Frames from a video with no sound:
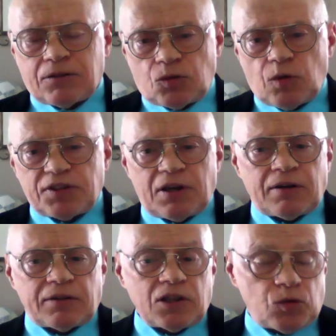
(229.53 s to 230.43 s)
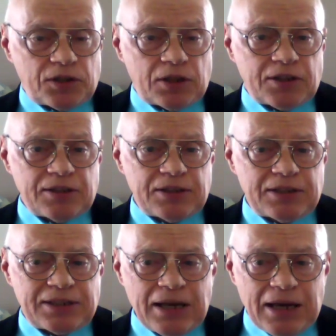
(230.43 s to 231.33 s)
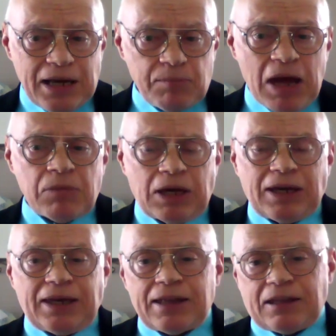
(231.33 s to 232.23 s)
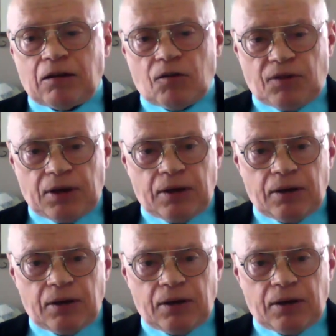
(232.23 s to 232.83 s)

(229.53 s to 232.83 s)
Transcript: 60, 70 et même 80.